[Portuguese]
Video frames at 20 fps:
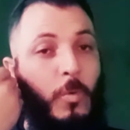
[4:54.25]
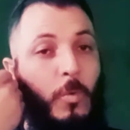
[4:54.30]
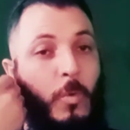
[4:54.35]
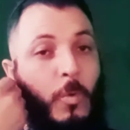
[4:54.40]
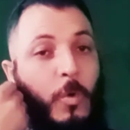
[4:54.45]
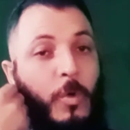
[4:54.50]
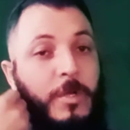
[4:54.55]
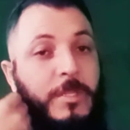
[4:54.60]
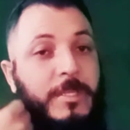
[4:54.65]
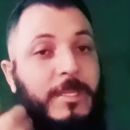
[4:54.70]

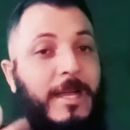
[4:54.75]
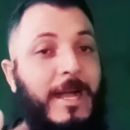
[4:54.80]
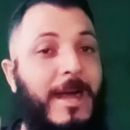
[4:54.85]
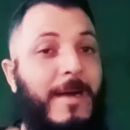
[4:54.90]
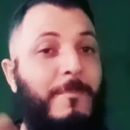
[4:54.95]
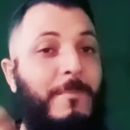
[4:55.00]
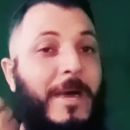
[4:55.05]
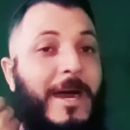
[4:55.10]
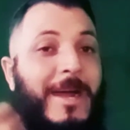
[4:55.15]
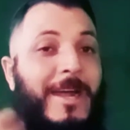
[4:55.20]
cortar a
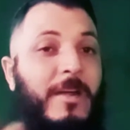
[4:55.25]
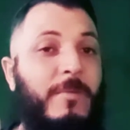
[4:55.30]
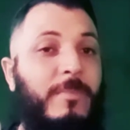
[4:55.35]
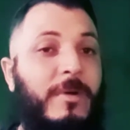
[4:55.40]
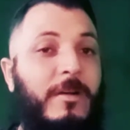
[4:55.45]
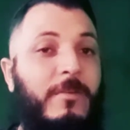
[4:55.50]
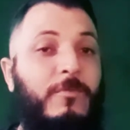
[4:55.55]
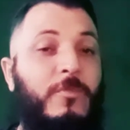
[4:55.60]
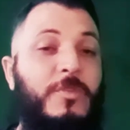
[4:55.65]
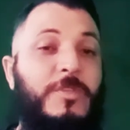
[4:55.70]

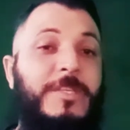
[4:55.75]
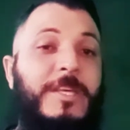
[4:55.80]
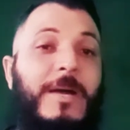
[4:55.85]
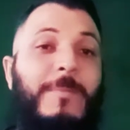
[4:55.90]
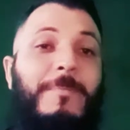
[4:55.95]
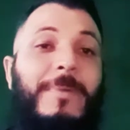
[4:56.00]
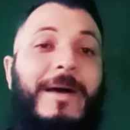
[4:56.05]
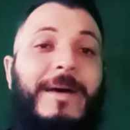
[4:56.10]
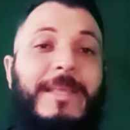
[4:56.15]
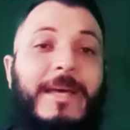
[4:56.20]
barba, você
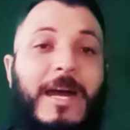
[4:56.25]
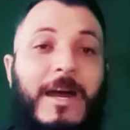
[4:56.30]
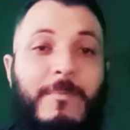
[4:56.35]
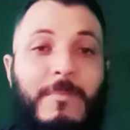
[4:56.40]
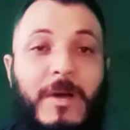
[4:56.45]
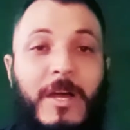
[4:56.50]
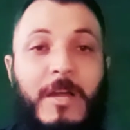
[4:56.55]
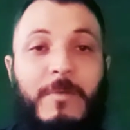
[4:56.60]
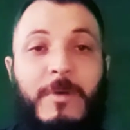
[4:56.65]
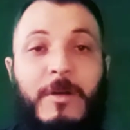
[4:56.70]
aparar a
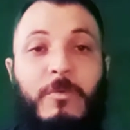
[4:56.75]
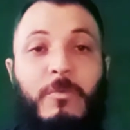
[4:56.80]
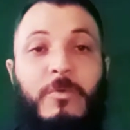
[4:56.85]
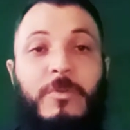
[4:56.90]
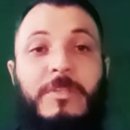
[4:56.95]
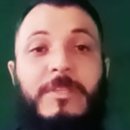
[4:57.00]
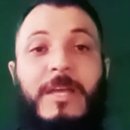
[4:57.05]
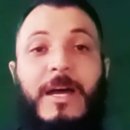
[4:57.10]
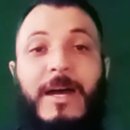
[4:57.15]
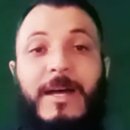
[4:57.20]
barba,
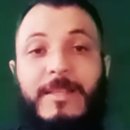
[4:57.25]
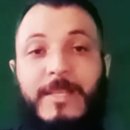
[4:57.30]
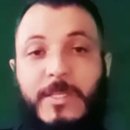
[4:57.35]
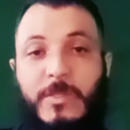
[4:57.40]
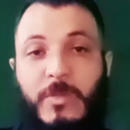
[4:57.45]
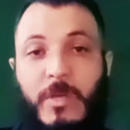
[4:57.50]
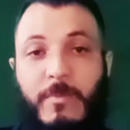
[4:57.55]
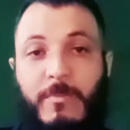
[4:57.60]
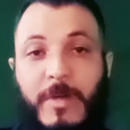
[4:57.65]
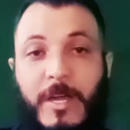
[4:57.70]
cuidar da
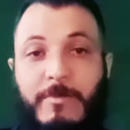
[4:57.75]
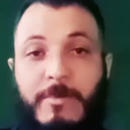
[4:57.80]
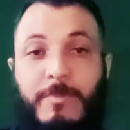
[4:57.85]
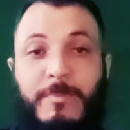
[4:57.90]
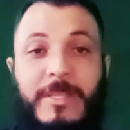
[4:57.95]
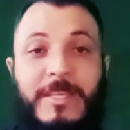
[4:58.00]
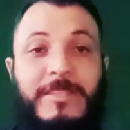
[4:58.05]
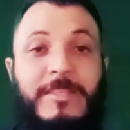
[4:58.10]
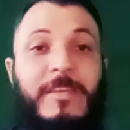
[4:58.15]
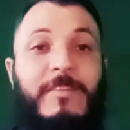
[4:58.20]
sua barba,
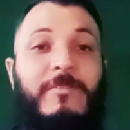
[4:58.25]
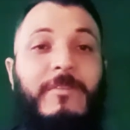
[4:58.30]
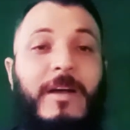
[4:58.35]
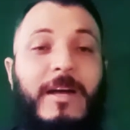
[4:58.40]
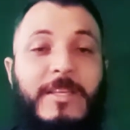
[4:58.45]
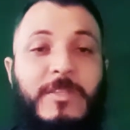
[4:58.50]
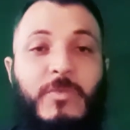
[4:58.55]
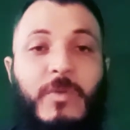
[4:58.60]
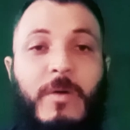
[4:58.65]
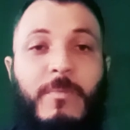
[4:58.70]
preservar
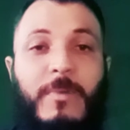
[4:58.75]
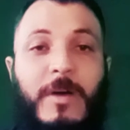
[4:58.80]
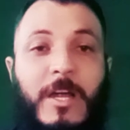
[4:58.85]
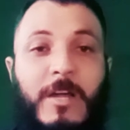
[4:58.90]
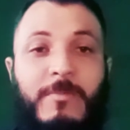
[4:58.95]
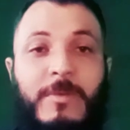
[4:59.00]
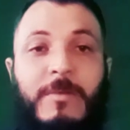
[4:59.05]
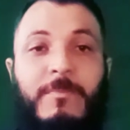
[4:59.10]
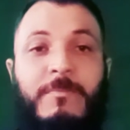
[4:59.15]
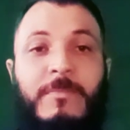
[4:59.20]
a sua
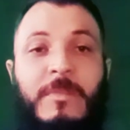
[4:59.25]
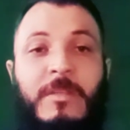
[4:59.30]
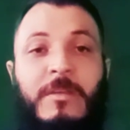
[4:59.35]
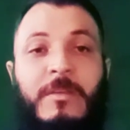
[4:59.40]
barba.